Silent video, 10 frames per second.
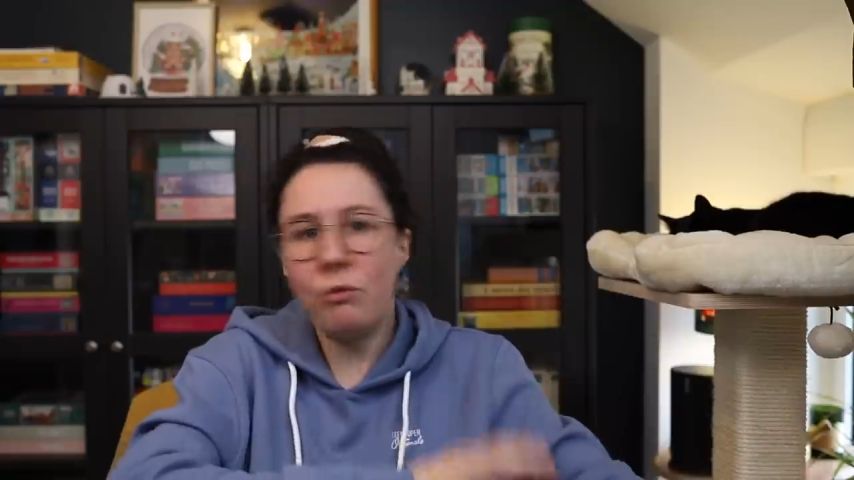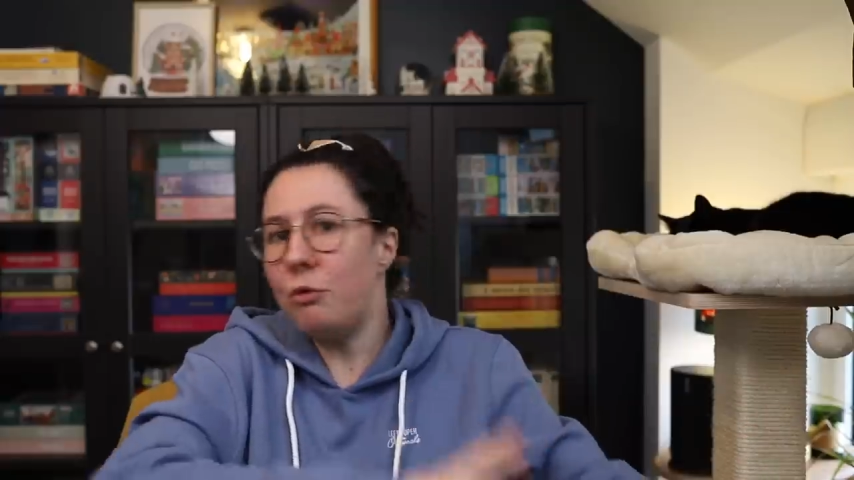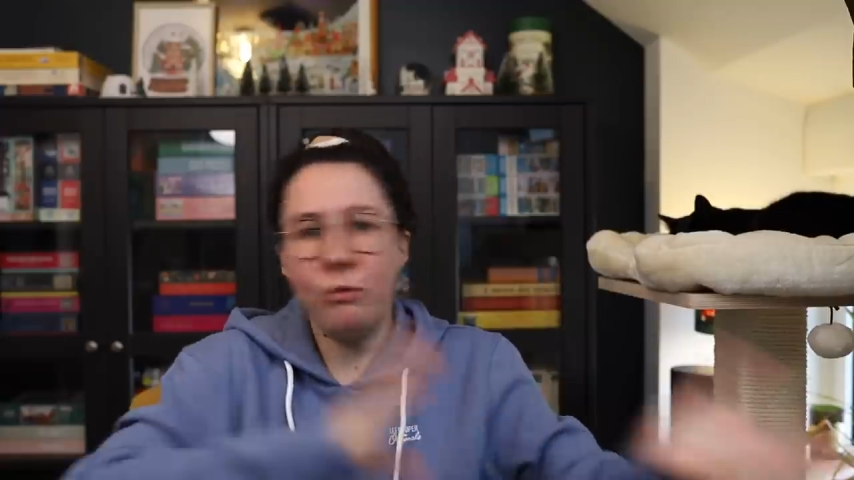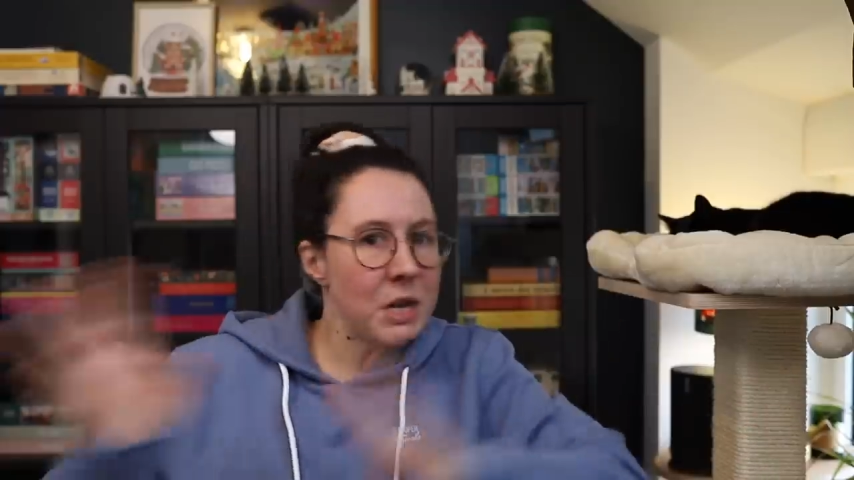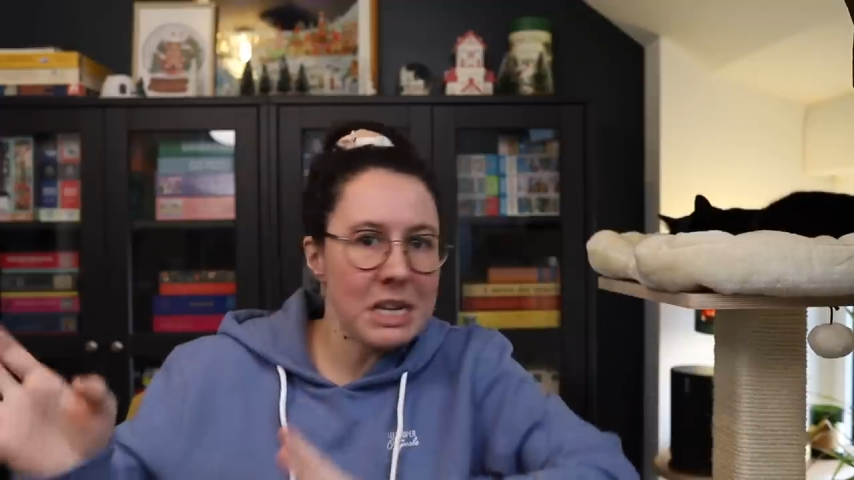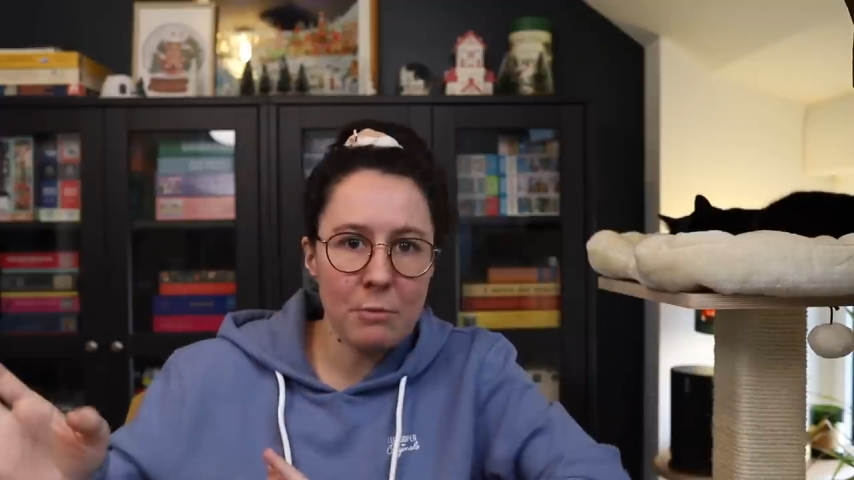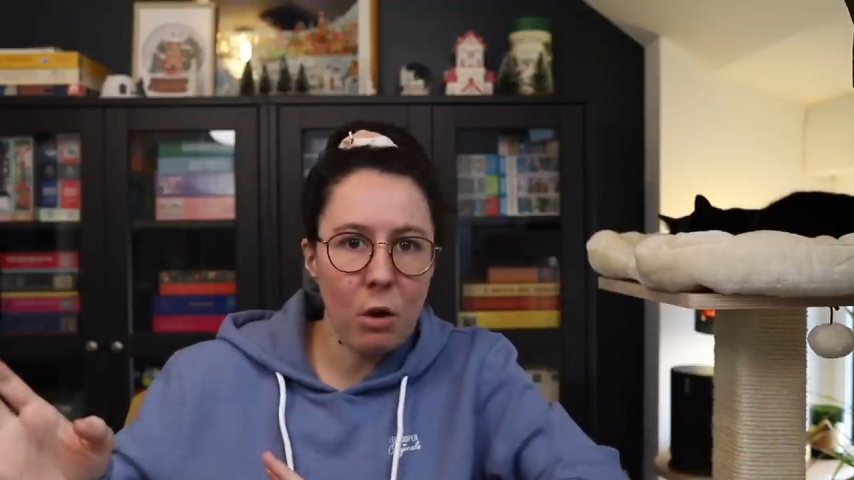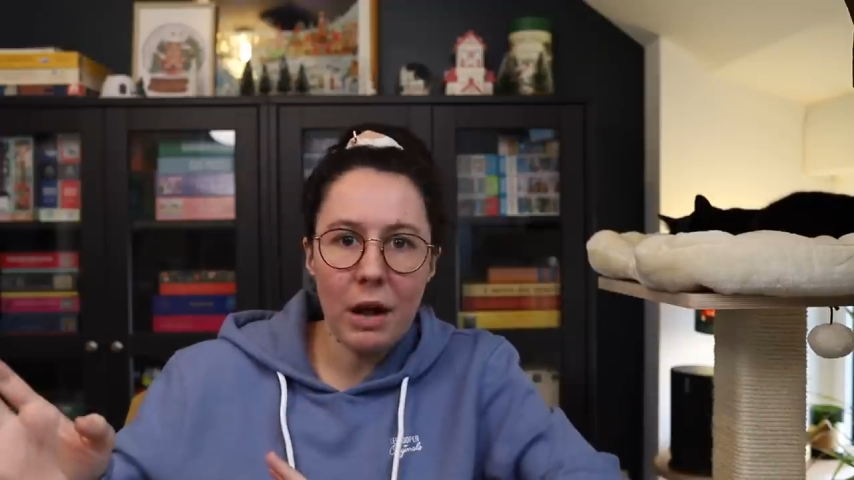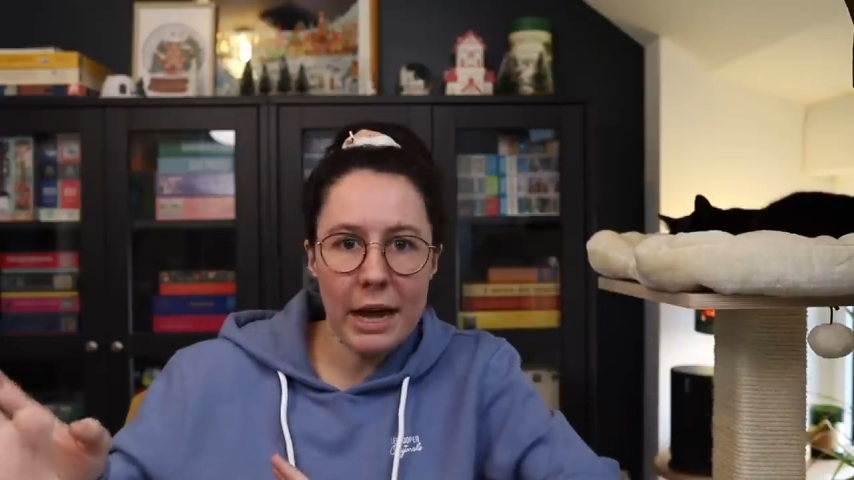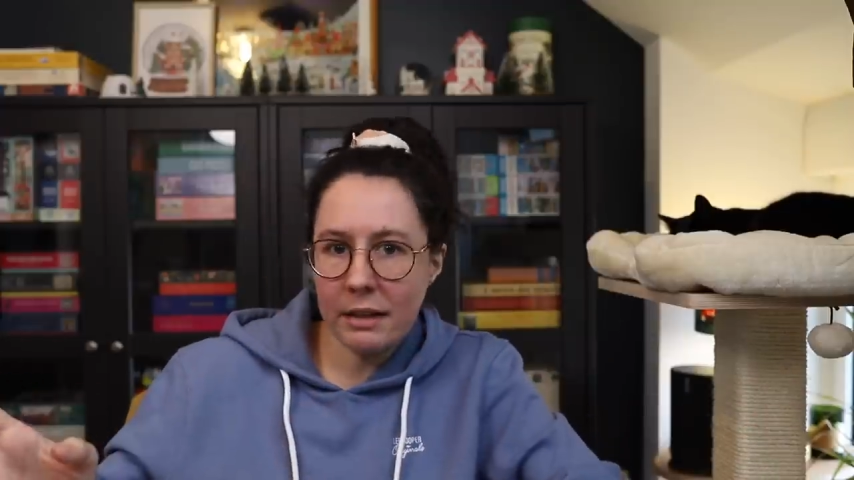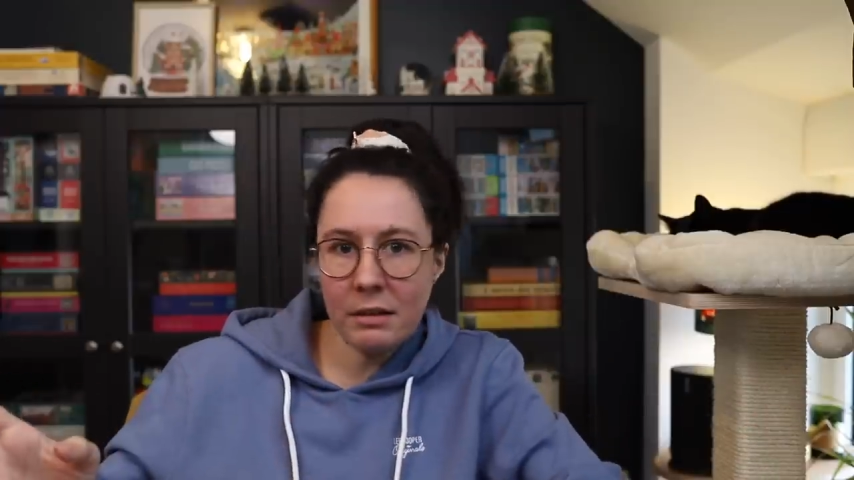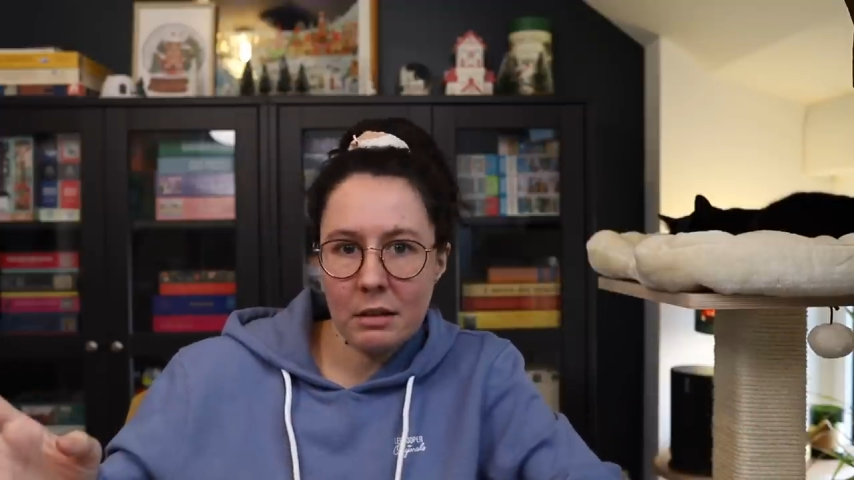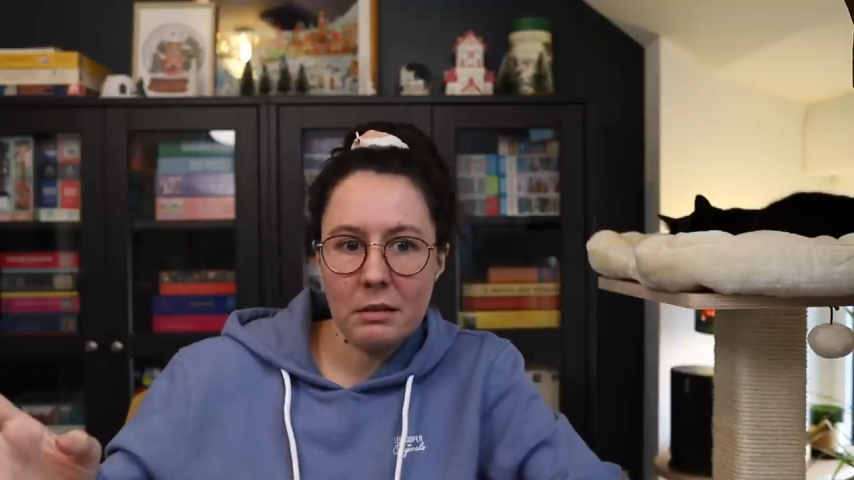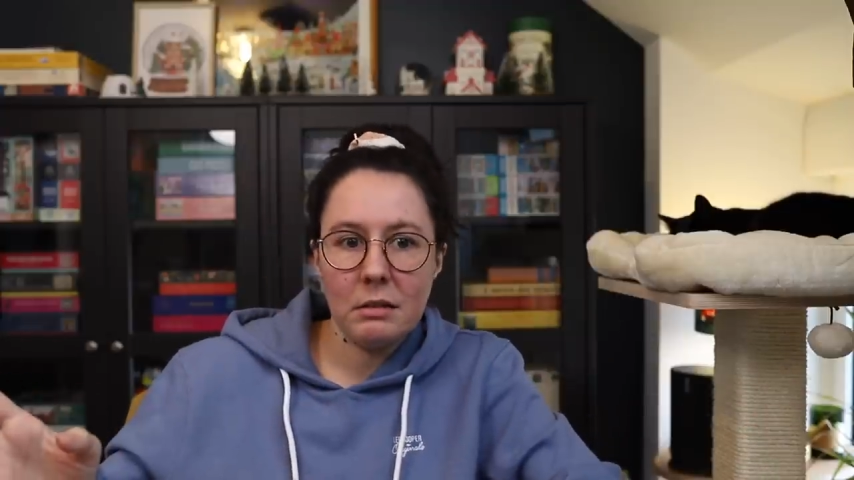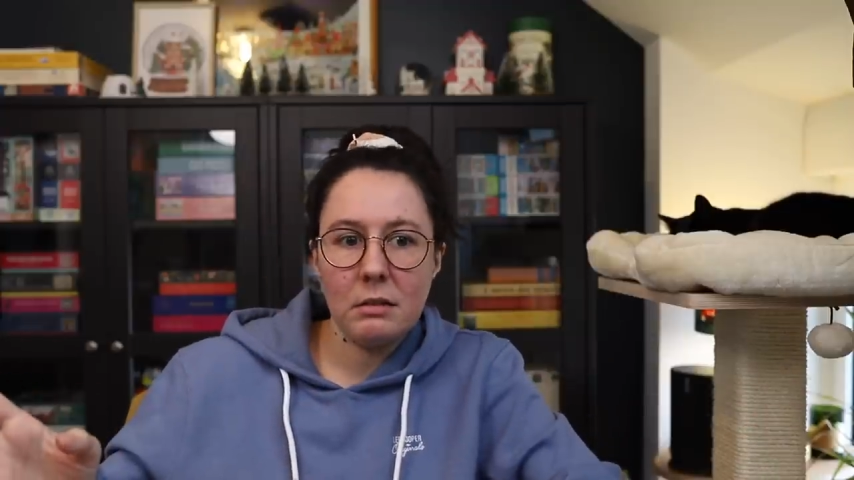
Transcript: vont forcément être